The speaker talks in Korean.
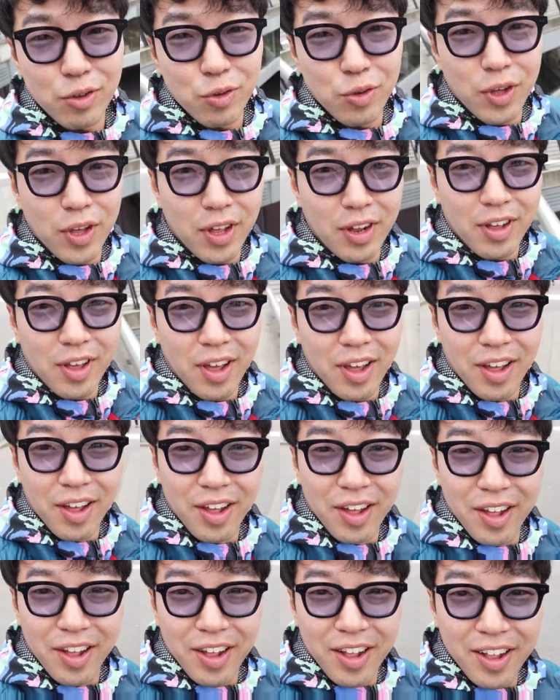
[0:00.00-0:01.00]
있어요 뒤에 이렇게
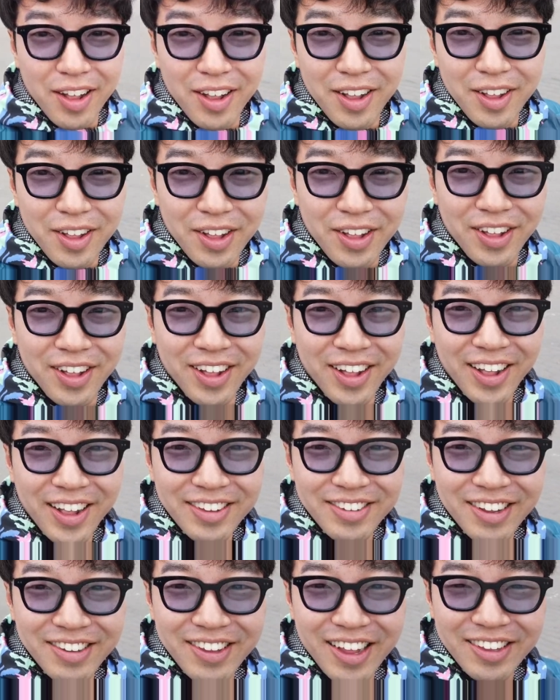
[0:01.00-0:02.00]

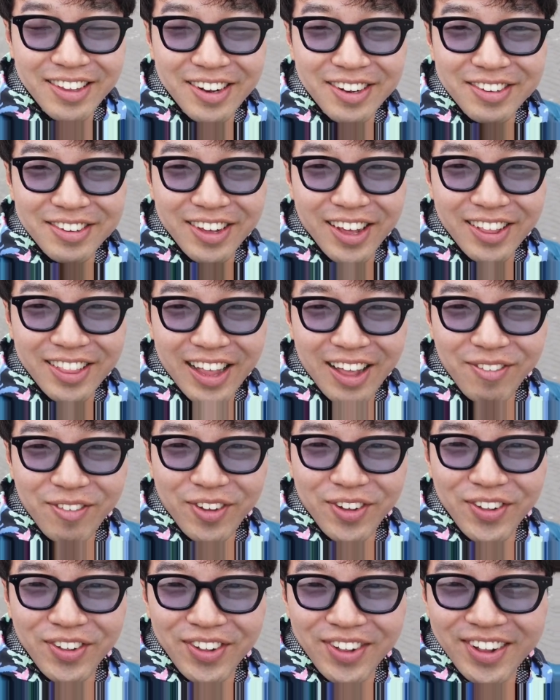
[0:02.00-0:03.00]
제 사진을
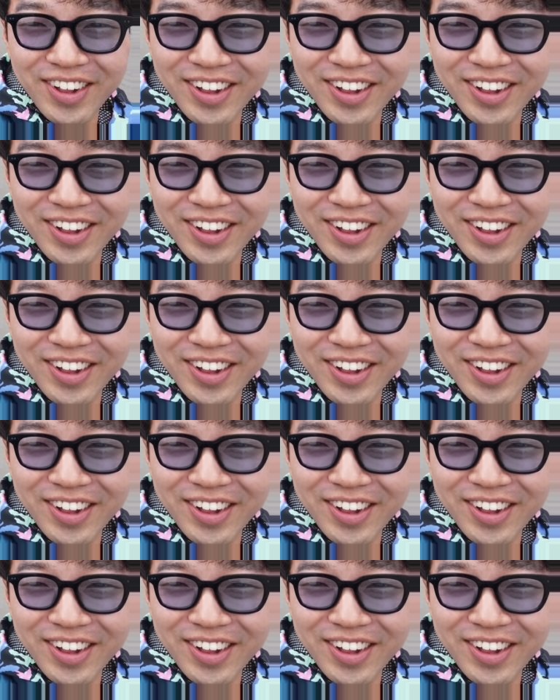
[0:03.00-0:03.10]
찍겠다며